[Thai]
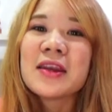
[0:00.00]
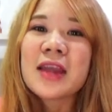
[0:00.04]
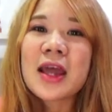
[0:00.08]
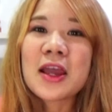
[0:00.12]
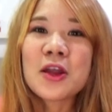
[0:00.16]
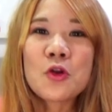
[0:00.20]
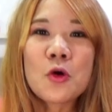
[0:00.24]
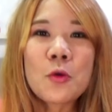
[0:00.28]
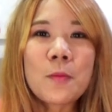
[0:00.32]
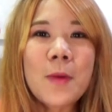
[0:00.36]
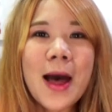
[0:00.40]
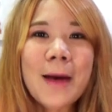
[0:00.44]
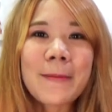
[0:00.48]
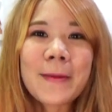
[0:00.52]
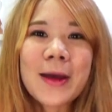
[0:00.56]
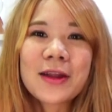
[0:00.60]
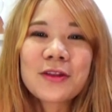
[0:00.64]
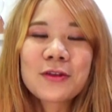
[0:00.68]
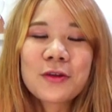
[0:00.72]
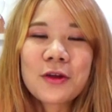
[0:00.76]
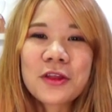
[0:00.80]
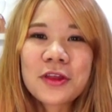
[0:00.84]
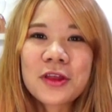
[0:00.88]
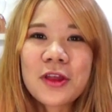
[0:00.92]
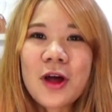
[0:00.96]
ในรูปแบบกา
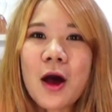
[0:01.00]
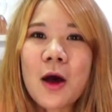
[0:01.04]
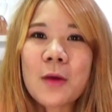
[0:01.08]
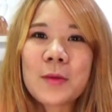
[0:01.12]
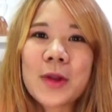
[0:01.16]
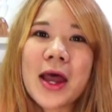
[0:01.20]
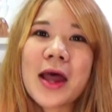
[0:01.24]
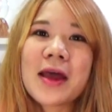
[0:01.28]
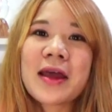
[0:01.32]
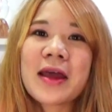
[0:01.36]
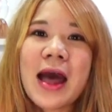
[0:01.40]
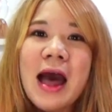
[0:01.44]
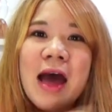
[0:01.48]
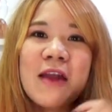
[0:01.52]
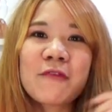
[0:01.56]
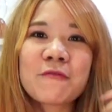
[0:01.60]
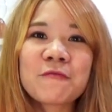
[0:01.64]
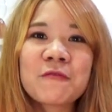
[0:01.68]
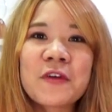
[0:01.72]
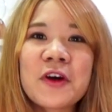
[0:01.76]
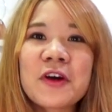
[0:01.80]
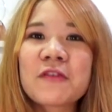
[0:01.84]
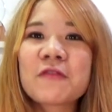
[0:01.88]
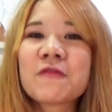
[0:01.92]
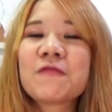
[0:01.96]
รทดสอบนะคะการ
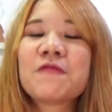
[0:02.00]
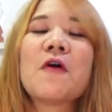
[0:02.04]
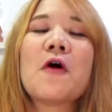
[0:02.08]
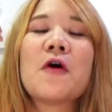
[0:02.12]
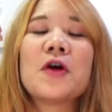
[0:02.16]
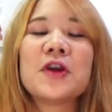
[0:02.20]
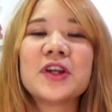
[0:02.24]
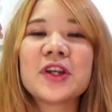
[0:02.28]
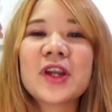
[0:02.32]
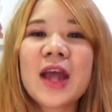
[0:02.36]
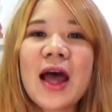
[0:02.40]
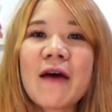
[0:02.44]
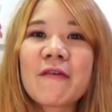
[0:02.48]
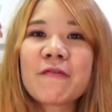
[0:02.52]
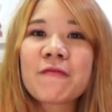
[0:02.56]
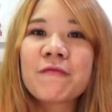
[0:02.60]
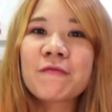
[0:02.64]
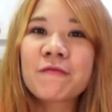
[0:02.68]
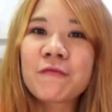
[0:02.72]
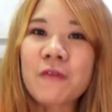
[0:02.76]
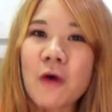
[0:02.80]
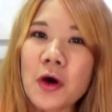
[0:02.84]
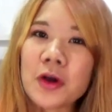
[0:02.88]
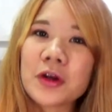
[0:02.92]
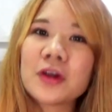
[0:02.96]
ฝึกฝนค่ะ
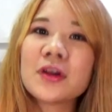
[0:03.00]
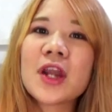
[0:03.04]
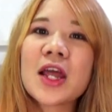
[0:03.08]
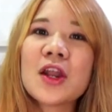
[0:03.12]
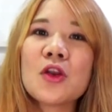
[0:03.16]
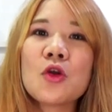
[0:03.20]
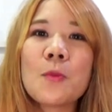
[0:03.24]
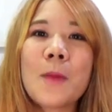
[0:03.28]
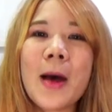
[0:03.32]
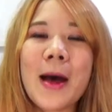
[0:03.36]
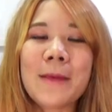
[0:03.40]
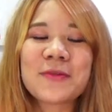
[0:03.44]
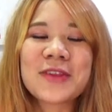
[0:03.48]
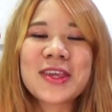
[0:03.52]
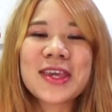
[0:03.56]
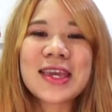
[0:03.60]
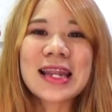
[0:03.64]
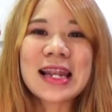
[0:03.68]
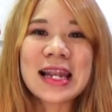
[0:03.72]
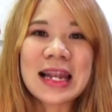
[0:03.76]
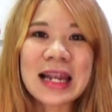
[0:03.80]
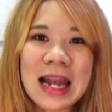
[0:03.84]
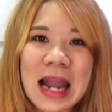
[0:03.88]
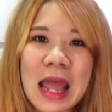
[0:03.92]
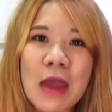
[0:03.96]
ฝนในรูปแบบที่
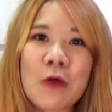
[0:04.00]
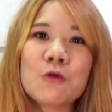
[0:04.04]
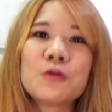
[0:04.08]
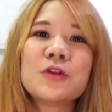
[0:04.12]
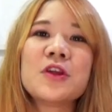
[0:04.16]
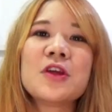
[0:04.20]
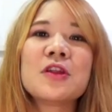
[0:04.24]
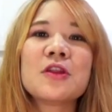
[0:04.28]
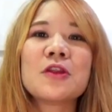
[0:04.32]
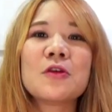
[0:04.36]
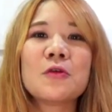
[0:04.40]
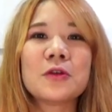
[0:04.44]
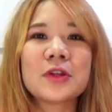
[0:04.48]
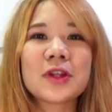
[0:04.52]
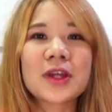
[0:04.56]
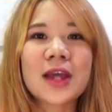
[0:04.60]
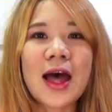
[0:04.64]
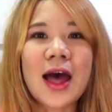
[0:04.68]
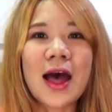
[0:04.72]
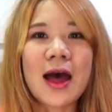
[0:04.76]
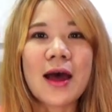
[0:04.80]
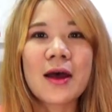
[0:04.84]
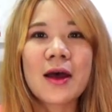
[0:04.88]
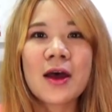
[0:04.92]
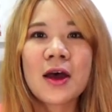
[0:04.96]
เร็วที่สุด
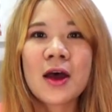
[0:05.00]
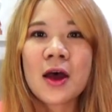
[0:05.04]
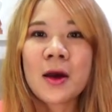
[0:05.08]
ค่ะ